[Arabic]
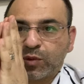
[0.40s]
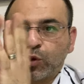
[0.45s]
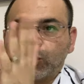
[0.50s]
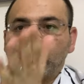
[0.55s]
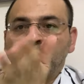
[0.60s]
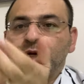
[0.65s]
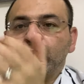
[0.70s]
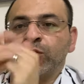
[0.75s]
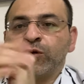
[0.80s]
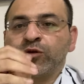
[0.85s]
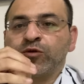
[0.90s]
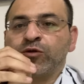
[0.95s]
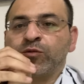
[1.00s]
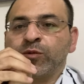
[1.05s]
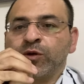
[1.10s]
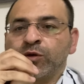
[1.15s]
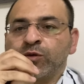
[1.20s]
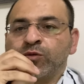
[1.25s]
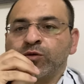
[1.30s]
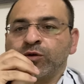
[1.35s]
ولو انه
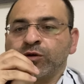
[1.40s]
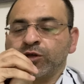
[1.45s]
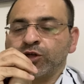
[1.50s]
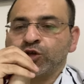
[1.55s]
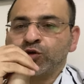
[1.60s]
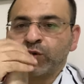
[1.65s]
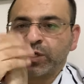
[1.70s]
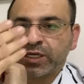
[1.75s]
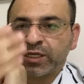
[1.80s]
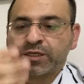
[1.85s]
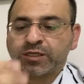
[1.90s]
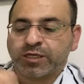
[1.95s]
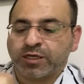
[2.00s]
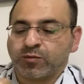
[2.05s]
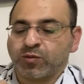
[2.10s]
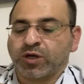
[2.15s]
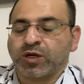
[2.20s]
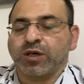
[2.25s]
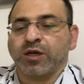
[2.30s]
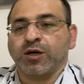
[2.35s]
الموضوع شوي
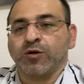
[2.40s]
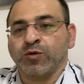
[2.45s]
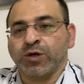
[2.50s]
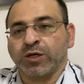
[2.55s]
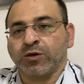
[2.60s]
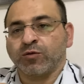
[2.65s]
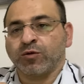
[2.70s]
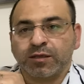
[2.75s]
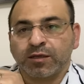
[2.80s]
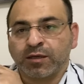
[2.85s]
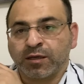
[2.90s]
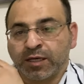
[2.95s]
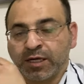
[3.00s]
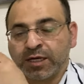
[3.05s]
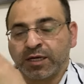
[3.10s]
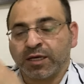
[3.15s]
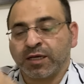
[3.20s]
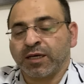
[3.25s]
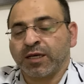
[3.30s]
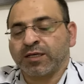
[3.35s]
سابق لاوانه
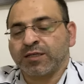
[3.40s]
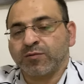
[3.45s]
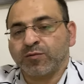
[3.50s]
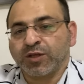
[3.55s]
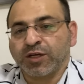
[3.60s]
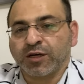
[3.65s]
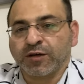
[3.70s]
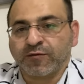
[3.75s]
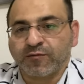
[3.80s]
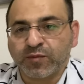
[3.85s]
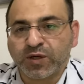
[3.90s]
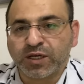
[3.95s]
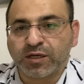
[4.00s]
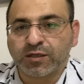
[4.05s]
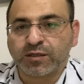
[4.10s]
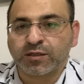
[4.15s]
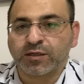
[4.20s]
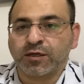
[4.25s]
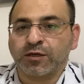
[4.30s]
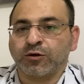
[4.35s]
لكن لازم تعرف من
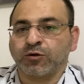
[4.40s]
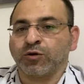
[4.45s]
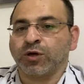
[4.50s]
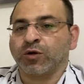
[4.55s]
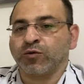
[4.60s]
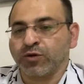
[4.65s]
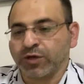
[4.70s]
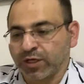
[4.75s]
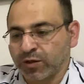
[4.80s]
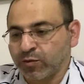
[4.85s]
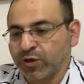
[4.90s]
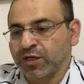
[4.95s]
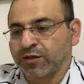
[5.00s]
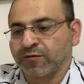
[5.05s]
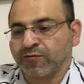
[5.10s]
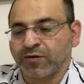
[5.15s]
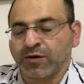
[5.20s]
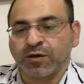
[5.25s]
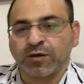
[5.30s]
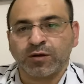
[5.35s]
هسه انه لو انقبلت
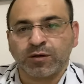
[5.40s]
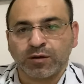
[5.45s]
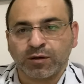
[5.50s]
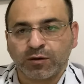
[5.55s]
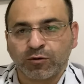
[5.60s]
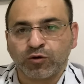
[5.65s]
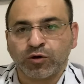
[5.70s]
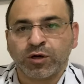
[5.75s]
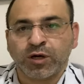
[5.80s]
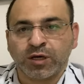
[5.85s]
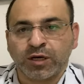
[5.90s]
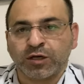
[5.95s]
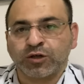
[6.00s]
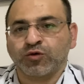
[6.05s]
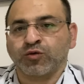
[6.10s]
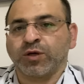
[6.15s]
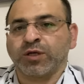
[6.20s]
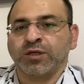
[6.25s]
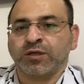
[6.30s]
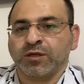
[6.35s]
في القرعه
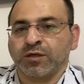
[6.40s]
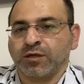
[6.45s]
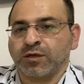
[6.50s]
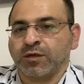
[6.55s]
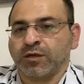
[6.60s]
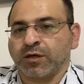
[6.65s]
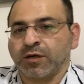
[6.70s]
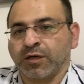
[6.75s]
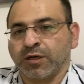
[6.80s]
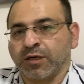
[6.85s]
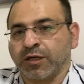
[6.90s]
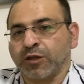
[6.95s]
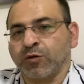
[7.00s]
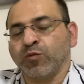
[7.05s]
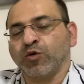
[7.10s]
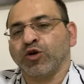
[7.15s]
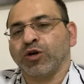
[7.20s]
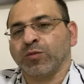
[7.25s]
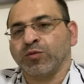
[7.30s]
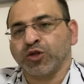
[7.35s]
العشوائيه اللي راح
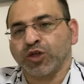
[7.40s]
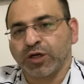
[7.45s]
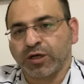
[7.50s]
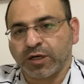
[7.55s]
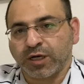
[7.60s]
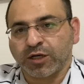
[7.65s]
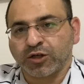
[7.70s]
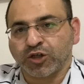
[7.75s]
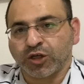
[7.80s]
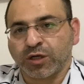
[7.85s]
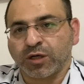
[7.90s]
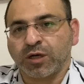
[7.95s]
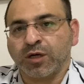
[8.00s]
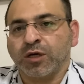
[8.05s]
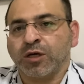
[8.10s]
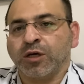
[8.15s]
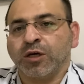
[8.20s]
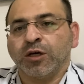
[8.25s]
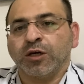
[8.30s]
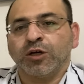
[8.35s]
يقدموا لها بشهر 10
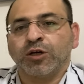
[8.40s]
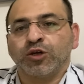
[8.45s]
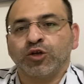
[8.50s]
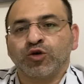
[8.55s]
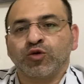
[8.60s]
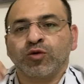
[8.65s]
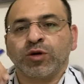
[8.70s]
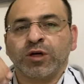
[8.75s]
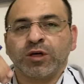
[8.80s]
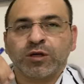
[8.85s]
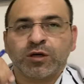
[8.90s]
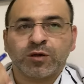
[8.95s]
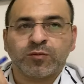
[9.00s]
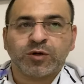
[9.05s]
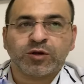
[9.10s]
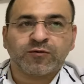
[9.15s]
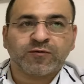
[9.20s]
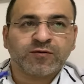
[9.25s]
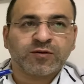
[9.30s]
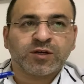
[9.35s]
شو راح
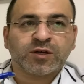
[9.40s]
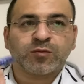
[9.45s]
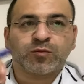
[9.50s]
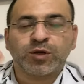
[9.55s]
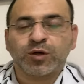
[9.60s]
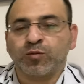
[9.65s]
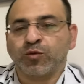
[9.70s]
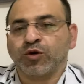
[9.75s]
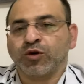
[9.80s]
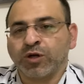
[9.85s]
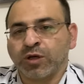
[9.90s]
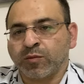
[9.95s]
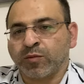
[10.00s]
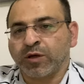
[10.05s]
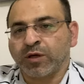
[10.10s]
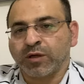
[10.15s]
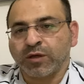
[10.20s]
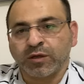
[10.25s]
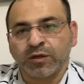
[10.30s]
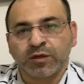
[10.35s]
يعملوا فيك
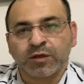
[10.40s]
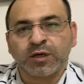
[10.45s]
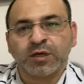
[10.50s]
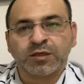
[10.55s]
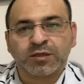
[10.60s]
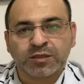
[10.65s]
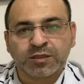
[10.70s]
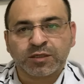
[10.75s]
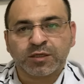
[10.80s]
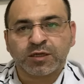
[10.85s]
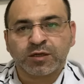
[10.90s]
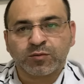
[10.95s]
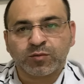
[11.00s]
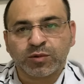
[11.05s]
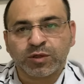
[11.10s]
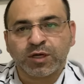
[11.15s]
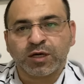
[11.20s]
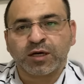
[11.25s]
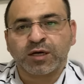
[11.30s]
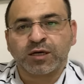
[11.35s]
بالمقابله اللي راح تصير
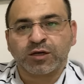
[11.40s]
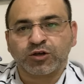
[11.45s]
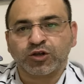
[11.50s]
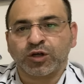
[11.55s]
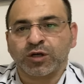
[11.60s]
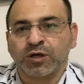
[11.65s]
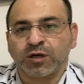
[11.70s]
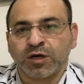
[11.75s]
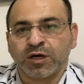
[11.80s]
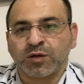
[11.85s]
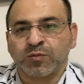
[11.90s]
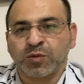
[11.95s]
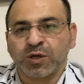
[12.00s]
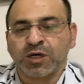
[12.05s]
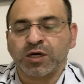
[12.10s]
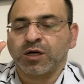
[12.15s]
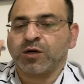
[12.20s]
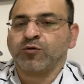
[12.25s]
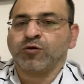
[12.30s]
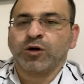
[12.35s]
باخر شهر
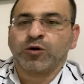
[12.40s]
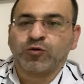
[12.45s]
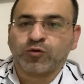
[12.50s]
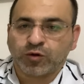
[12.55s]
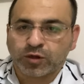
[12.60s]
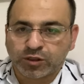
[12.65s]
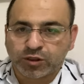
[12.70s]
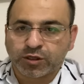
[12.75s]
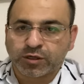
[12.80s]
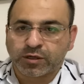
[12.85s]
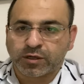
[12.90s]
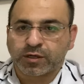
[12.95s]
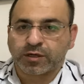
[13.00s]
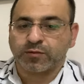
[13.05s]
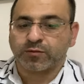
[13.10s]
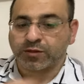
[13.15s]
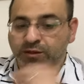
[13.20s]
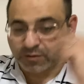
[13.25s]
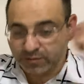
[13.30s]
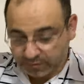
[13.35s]
أربعة او اول شهر خمسة